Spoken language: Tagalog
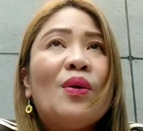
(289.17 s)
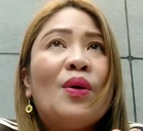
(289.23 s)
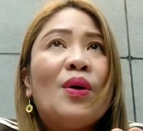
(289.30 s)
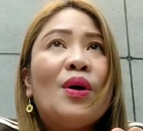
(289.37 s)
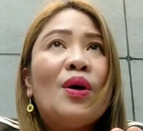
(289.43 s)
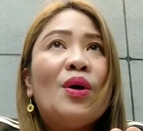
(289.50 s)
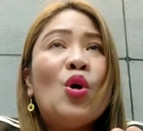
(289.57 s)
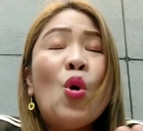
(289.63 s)

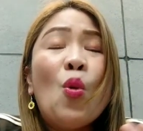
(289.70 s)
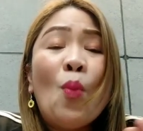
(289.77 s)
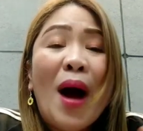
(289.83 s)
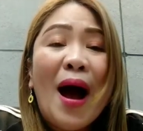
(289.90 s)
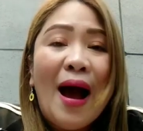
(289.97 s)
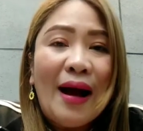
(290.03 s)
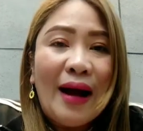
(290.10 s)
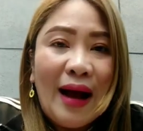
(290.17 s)
or
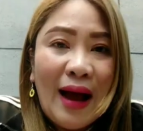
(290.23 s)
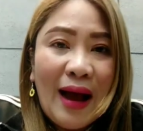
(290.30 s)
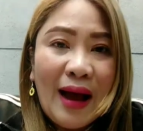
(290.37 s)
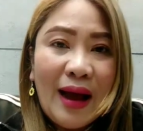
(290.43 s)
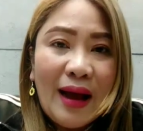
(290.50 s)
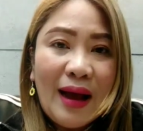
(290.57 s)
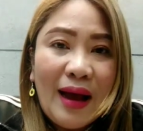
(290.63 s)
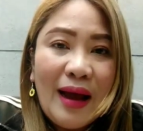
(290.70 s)

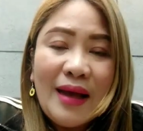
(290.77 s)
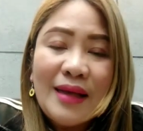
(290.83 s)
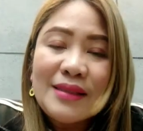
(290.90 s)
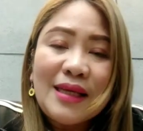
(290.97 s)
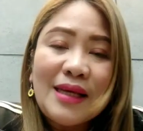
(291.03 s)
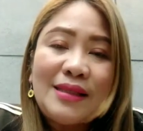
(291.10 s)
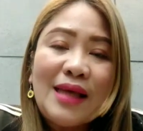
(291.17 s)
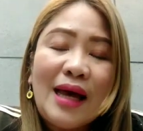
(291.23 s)
humanga
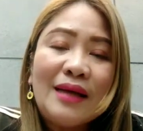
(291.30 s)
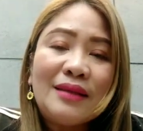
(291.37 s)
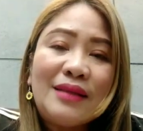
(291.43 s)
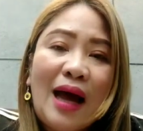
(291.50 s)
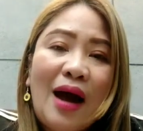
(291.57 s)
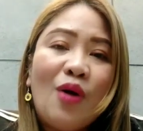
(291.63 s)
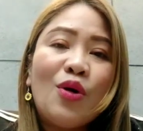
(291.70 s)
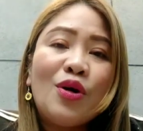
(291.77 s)
sa isang
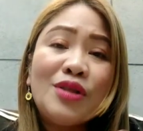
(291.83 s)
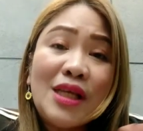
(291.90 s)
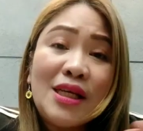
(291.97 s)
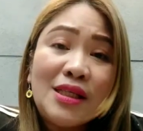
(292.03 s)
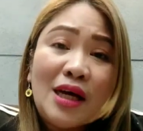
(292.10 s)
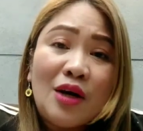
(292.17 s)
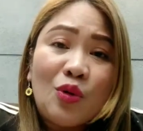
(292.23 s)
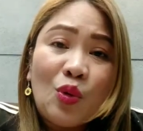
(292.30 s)
tao or sa
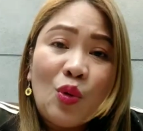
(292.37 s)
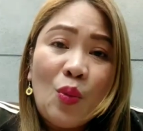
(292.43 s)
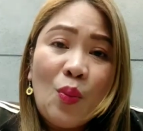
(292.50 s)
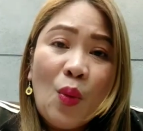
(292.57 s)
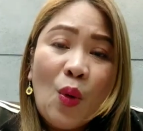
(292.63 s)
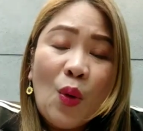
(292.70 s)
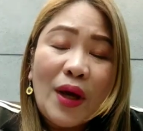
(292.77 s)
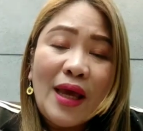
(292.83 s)
isang
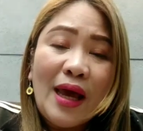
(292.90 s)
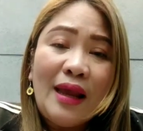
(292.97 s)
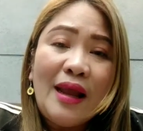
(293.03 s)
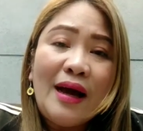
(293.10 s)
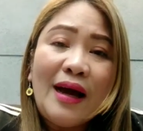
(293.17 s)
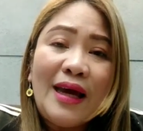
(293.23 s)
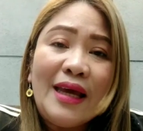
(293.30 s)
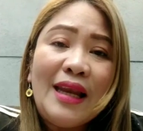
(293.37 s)
grupo. Kaya
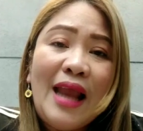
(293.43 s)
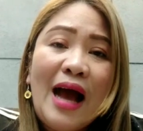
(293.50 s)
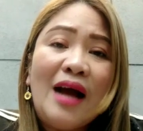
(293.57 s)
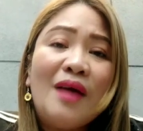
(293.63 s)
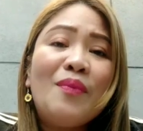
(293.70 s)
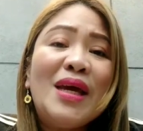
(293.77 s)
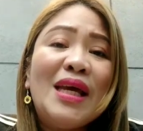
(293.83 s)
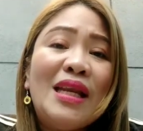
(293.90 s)
lang,
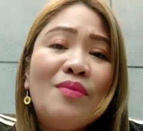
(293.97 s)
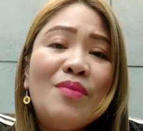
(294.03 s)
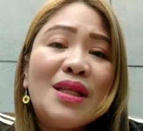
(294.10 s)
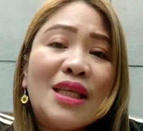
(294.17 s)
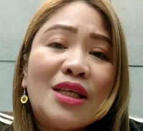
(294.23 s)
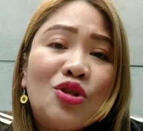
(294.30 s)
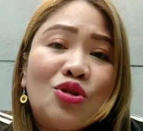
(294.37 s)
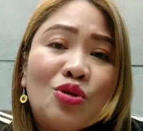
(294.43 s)
kailangan may
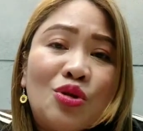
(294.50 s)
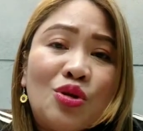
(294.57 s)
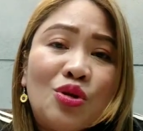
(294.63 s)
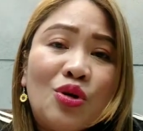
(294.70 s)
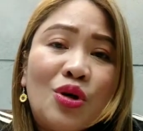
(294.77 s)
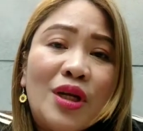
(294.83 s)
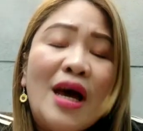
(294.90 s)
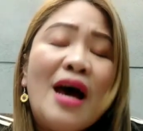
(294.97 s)
limitasyon
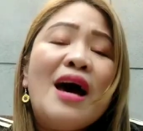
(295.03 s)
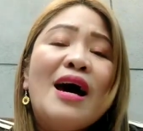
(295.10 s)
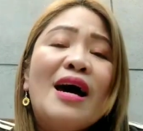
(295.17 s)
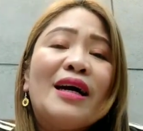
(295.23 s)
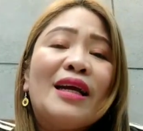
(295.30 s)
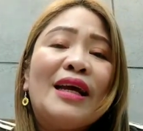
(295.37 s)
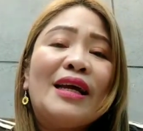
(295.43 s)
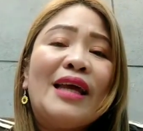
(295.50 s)
yon
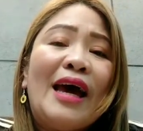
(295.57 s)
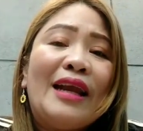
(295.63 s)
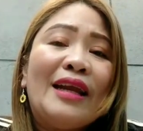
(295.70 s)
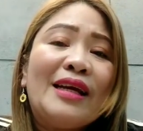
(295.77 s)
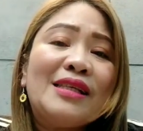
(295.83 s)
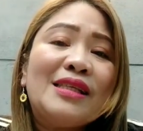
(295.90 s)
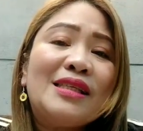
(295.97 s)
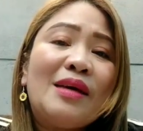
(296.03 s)
Ang
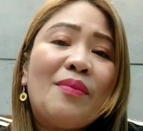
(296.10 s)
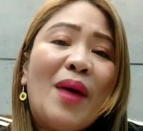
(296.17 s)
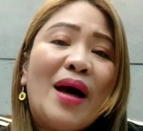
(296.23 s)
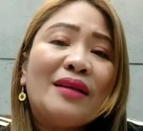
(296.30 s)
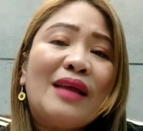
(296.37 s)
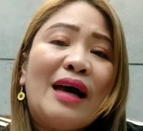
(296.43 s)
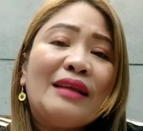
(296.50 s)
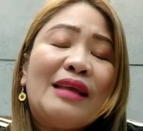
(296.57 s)
nangyari kasi sa
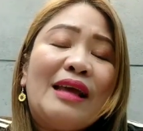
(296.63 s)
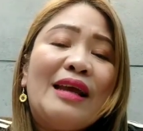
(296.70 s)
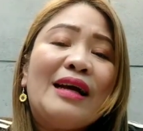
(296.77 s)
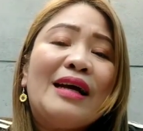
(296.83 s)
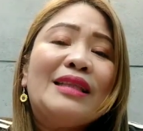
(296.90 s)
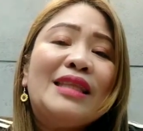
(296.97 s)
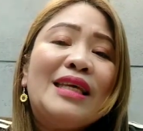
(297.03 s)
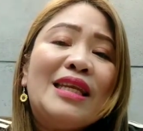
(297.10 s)
bata,
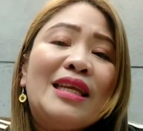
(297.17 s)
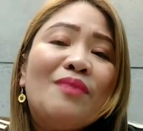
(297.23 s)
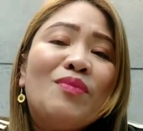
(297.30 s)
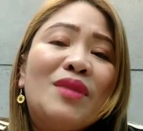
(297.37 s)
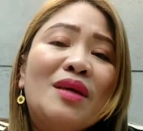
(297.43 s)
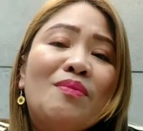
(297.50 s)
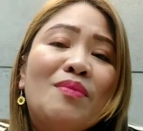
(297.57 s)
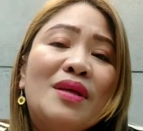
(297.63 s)
talagang
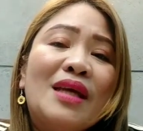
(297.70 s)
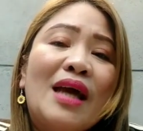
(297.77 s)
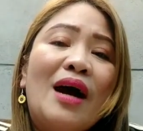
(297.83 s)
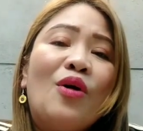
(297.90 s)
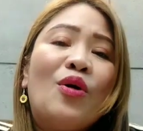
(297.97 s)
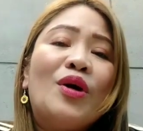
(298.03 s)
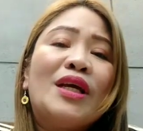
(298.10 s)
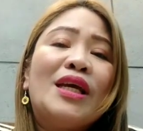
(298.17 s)
dinibdib
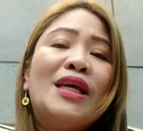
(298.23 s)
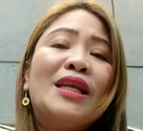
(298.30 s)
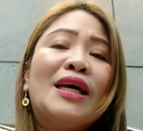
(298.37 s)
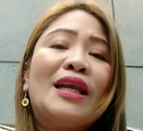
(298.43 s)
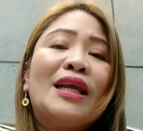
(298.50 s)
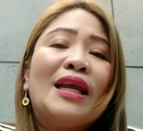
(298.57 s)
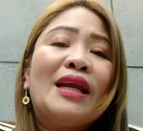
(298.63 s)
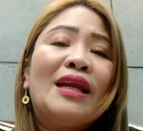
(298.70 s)
niya or
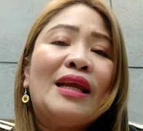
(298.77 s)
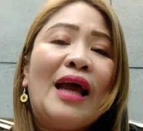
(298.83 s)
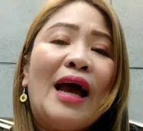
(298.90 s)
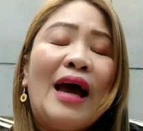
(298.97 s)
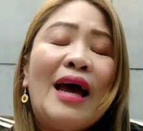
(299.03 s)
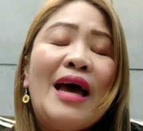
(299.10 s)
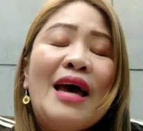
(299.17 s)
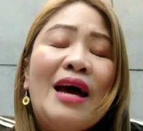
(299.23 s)
kinarir
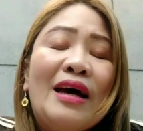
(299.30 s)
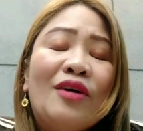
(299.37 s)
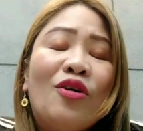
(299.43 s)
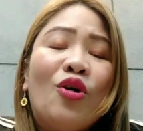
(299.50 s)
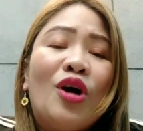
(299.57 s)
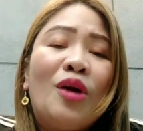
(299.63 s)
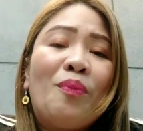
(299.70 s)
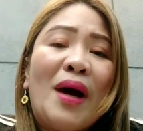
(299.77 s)
niya
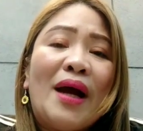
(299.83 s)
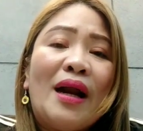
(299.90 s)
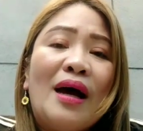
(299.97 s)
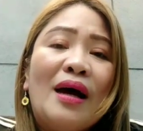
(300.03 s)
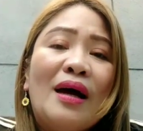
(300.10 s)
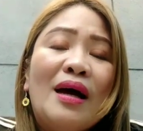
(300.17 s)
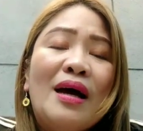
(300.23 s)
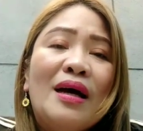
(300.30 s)
or
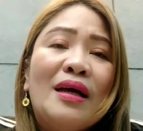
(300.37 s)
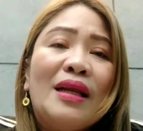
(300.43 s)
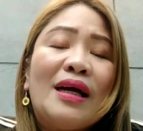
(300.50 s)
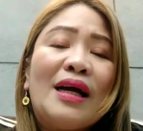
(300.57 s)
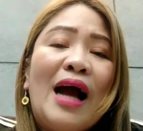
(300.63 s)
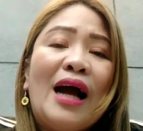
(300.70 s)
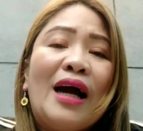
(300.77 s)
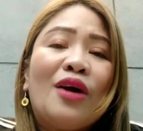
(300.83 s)
parang
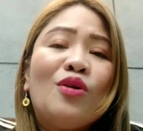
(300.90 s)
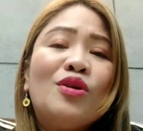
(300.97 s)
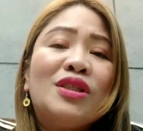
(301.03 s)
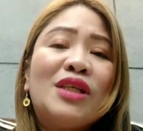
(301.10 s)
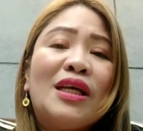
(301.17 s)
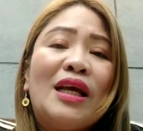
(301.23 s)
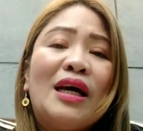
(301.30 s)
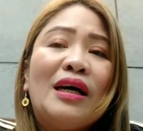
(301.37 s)
nagkakaroon
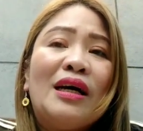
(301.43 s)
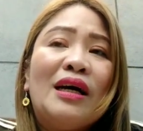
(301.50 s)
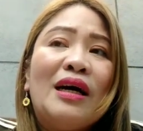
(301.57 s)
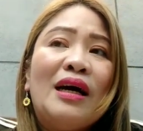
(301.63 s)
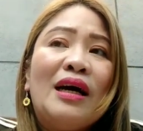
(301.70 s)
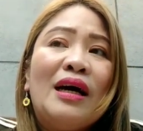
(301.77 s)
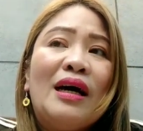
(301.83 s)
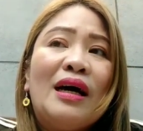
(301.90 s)
siya ng
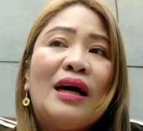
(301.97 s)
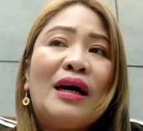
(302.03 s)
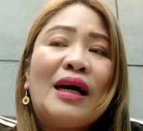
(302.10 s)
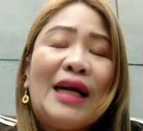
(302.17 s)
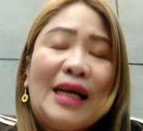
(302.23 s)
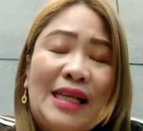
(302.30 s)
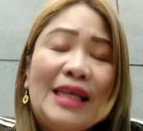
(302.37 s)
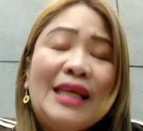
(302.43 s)

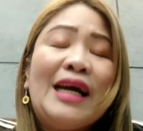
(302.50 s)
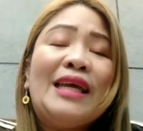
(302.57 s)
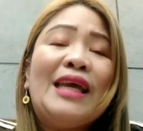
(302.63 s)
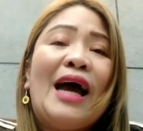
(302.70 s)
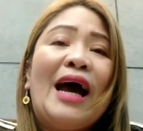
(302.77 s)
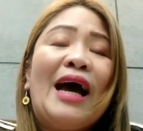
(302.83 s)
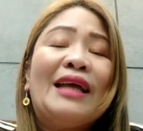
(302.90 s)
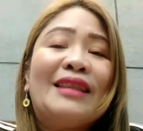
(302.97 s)

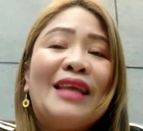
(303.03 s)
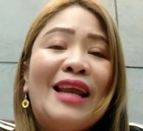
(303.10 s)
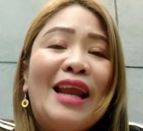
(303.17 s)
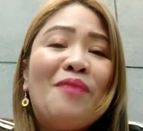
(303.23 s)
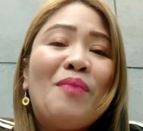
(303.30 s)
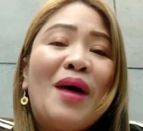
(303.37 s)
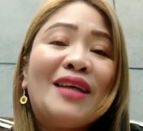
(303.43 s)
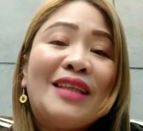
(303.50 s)
kaligayahan dahil
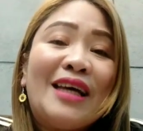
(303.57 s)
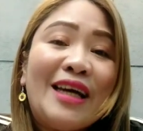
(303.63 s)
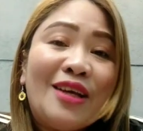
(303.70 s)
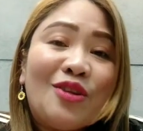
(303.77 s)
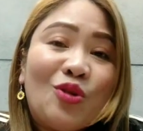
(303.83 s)
ang batang